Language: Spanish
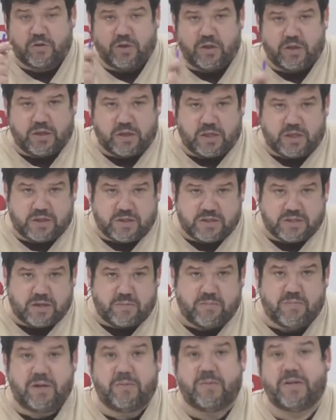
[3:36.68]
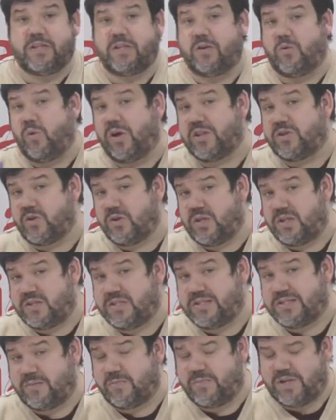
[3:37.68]
de 16.024 a
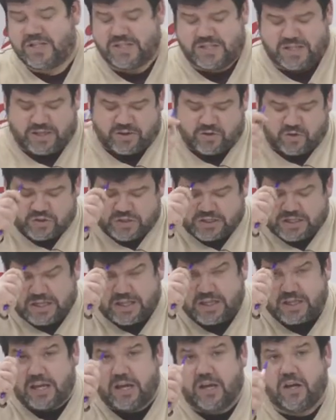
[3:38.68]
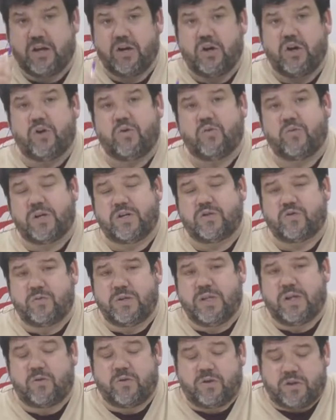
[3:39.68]
16.170, una
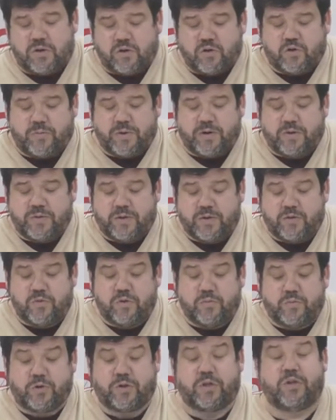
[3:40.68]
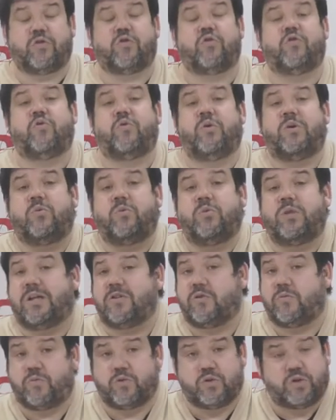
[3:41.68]
subida de un 0,91%. No es un
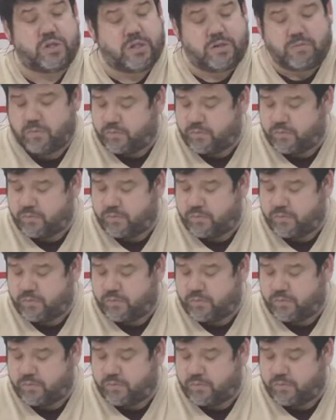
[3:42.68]
dato positivo